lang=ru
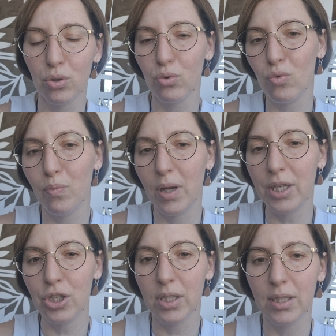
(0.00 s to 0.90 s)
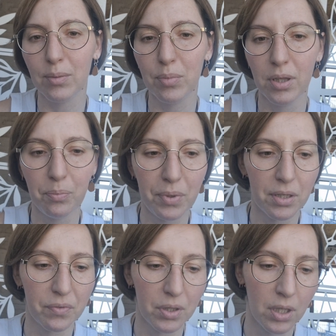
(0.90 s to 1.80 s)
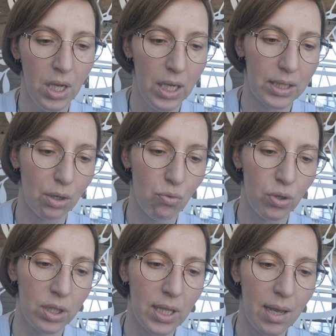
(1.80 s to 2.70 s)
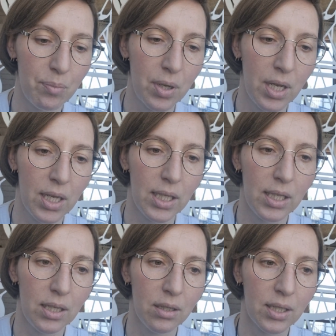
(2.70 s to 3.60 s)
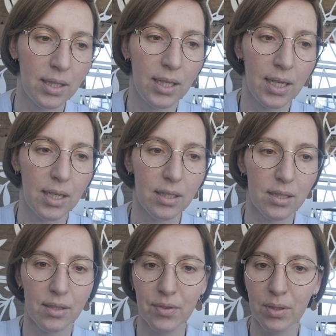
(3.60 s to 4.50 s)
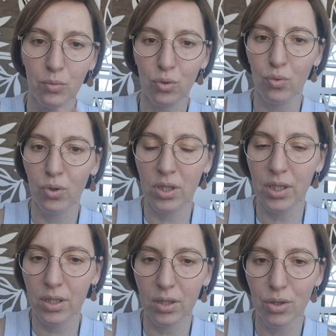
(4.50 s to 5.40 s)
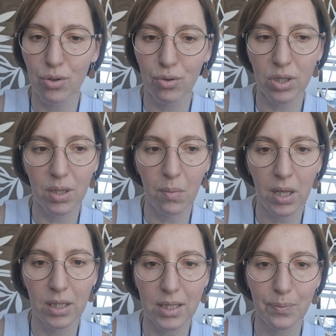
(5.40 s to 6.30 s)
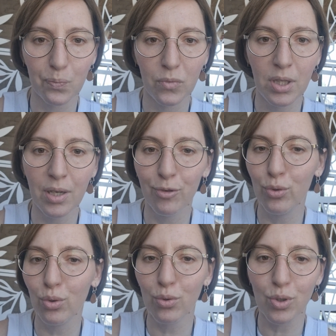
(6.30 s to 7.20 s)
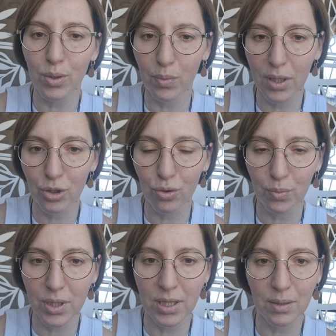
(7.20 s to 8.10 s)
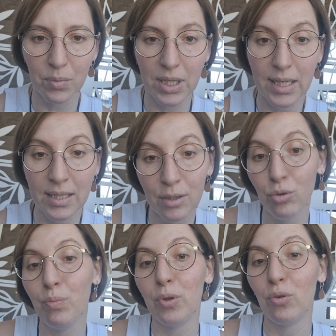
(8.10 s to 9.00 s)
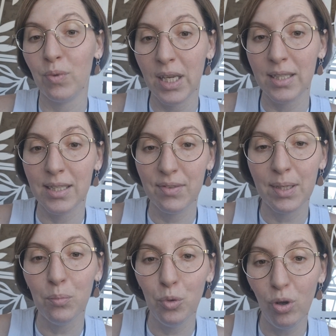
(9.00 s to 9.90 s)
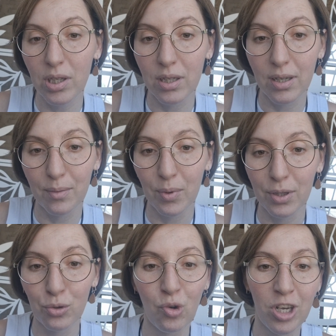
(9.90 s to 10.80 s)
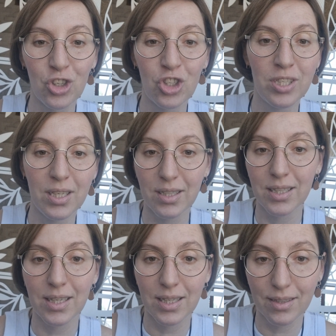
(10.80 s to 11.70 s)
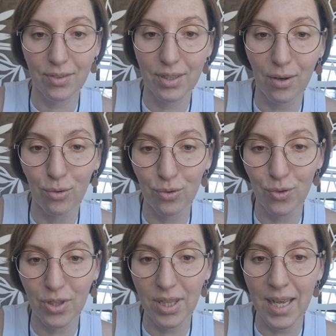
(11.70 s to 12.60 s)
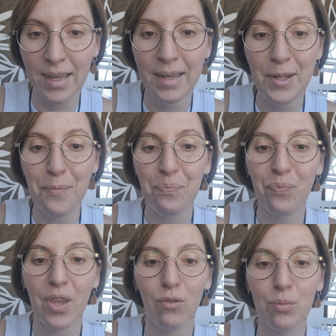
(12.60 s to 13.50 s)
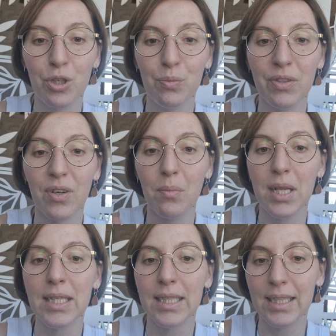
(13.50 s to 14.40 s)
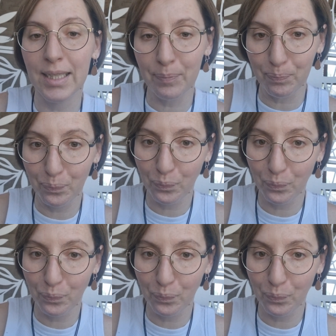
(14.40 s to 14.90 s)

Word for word: сугубо лично, это был первый такой этап, и тогда я совсем другой деятельностью занималась. Не в тонусе была, чтобы с этим делиться. Ну, и потом, я не совсем блогер, как бы, который каждый день рассказывает, как у него дела. В общем, информации этой